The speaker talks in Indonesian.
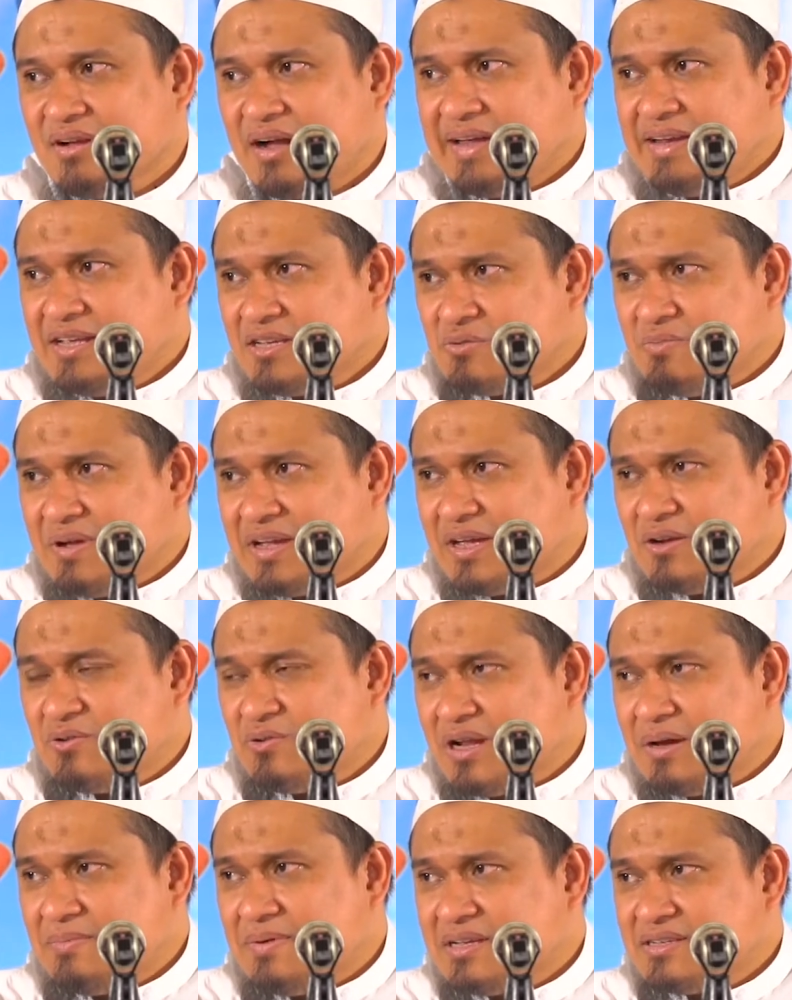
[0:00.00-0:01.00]
Ada sebagian
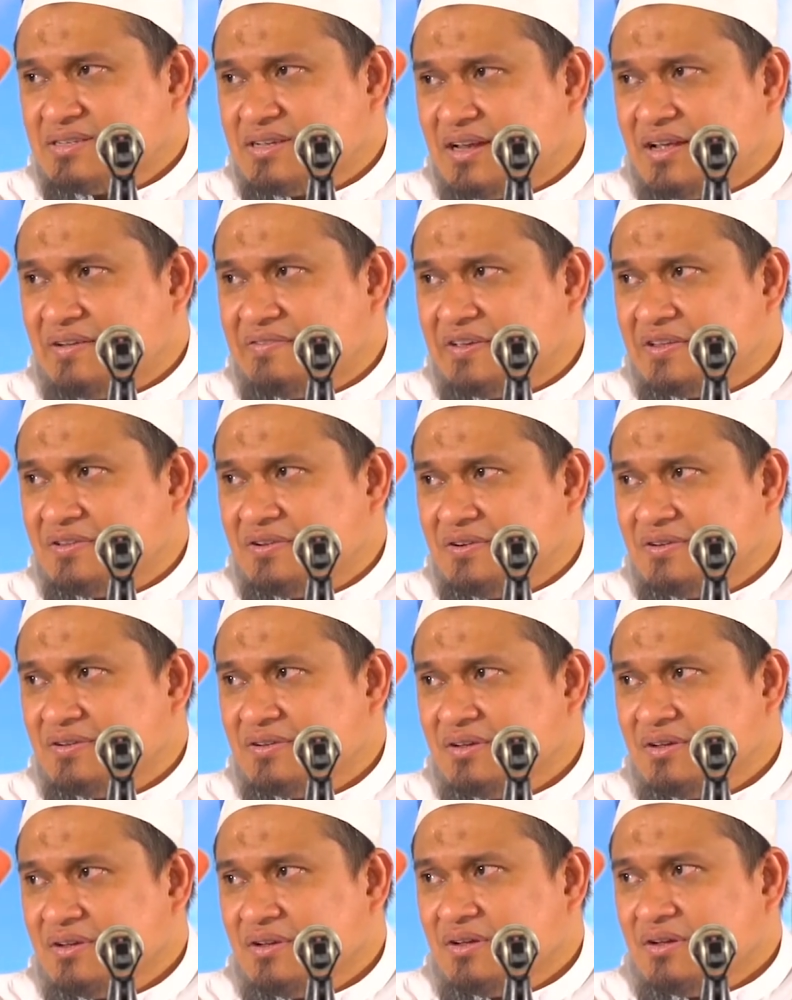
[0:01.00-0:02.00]
ulama salaf itu,
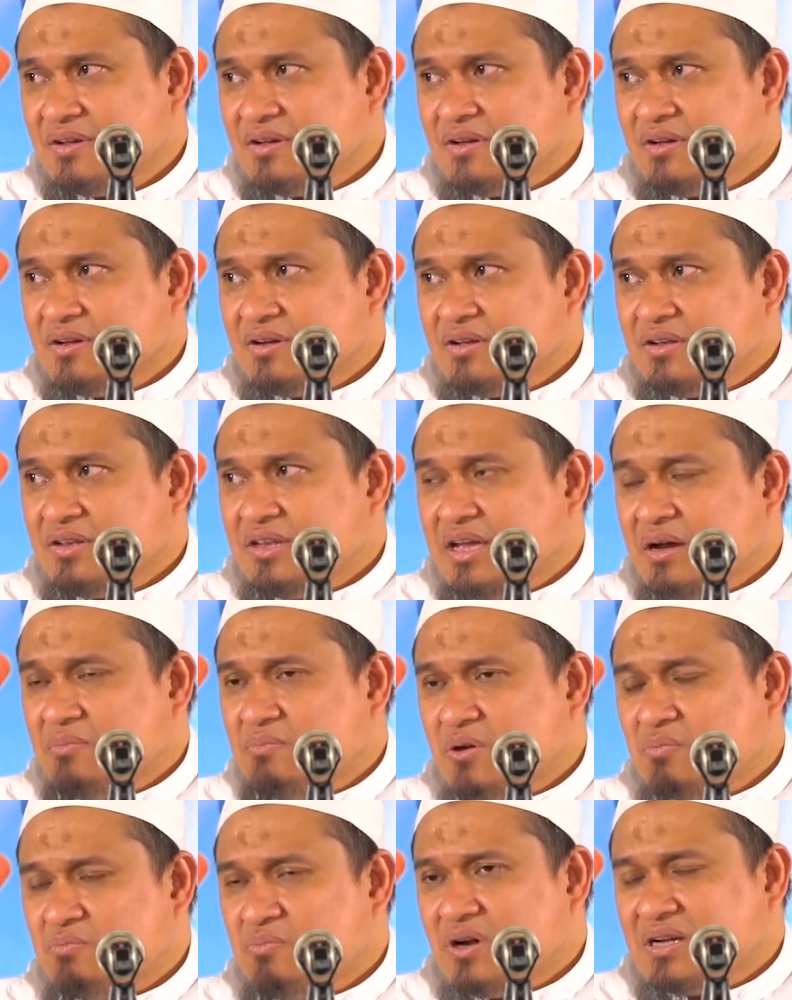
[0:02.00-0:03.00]
dia
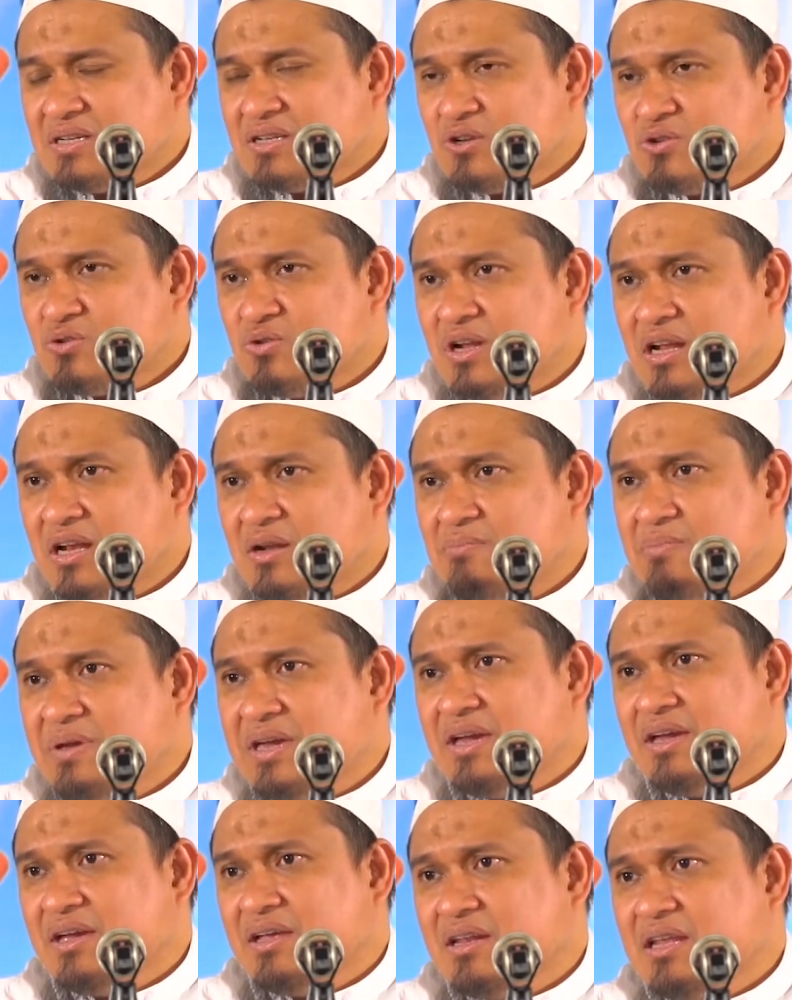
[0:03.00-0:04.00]
berpuasa sudah
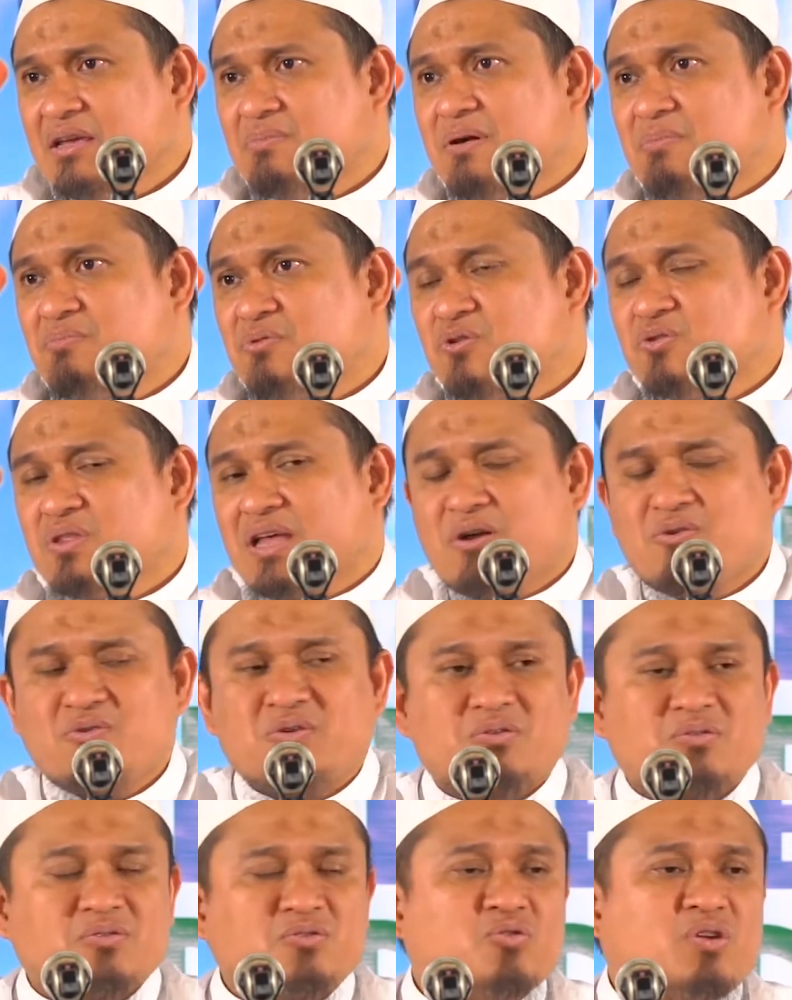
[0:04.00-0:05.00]
lebih 50
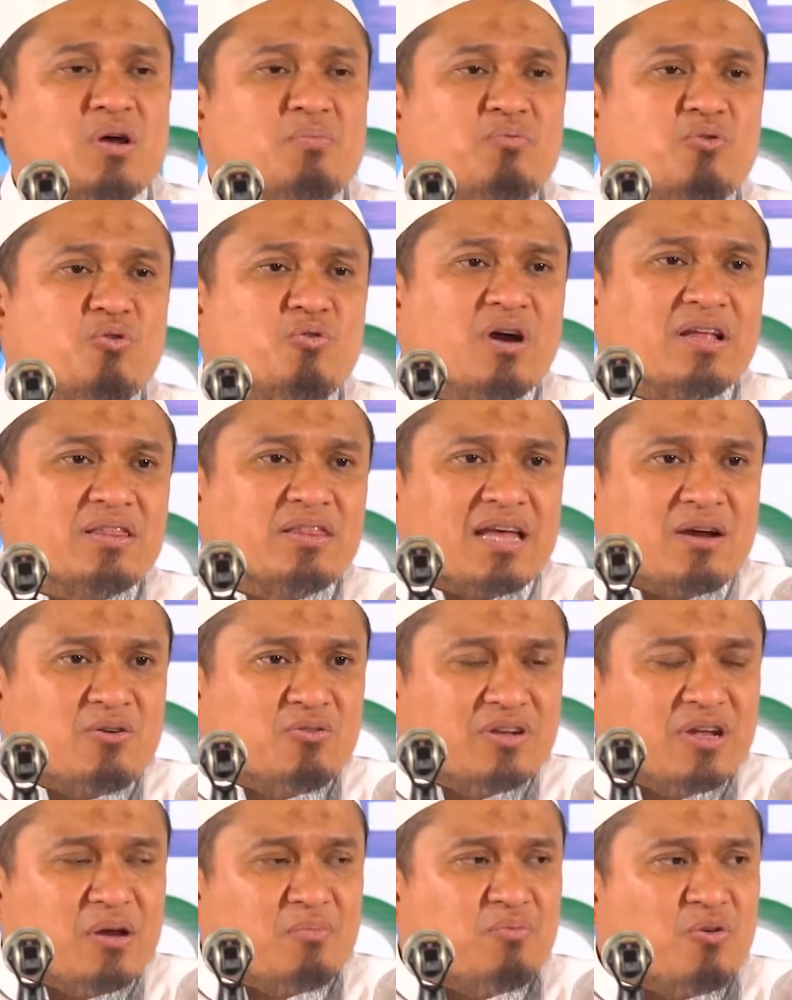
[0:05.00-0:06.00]
tahun, sudah puluhan
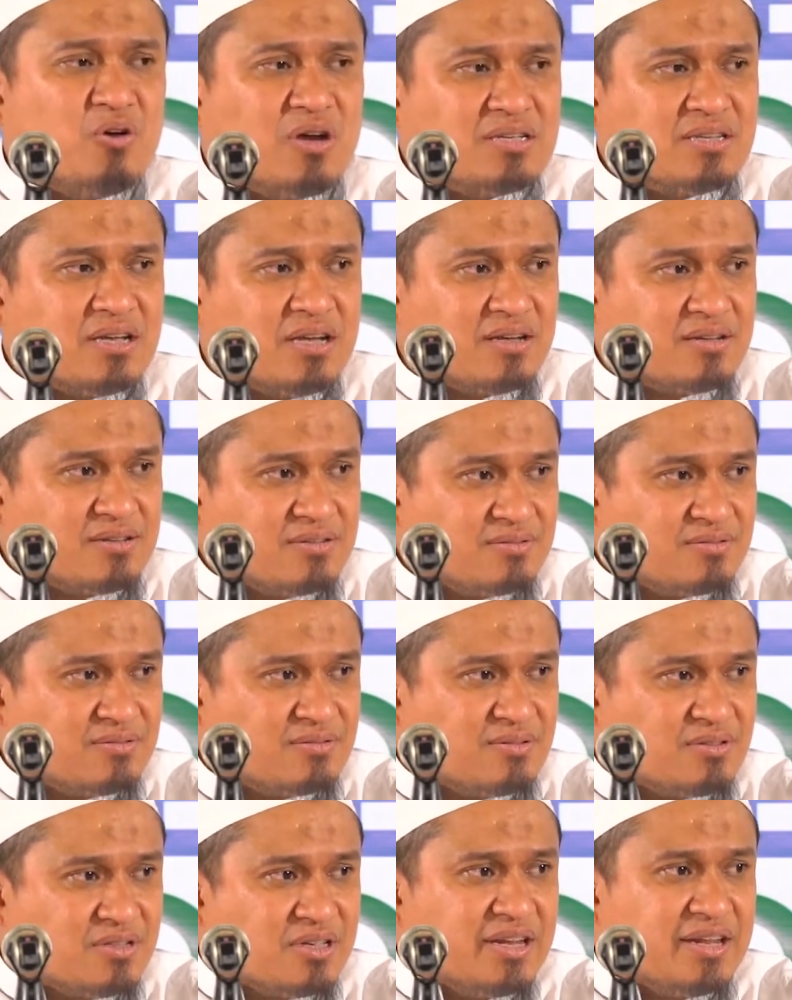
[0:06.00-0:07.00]
tahun dia puasa,
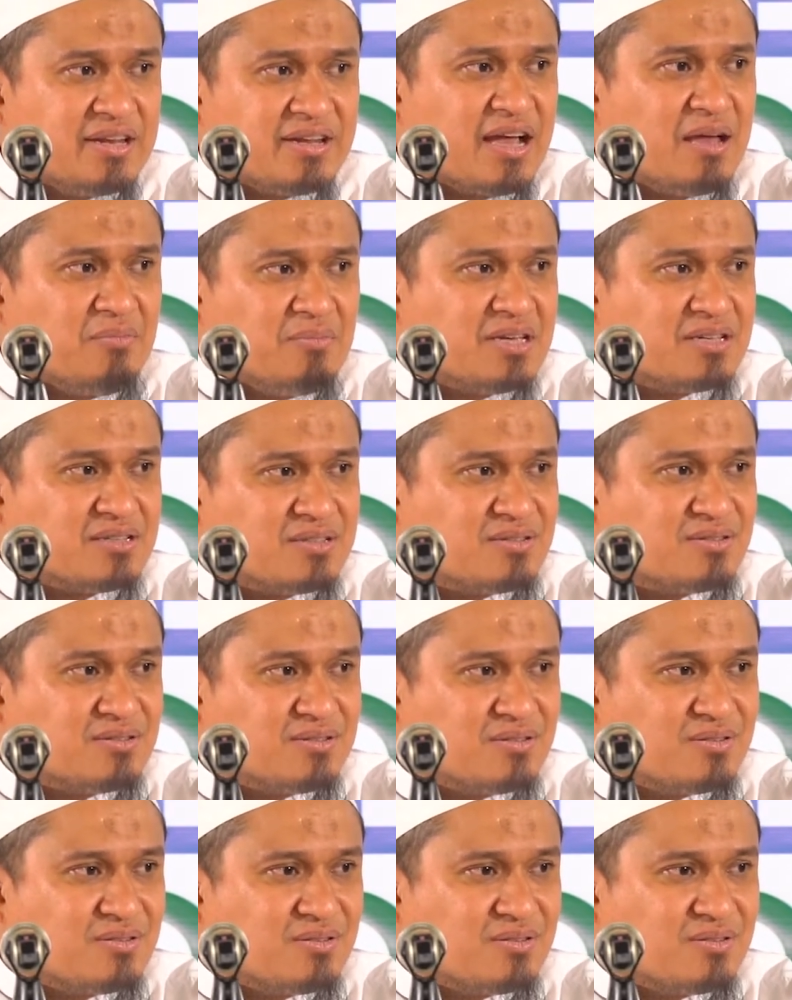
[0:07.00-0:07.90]
Senin Kamis.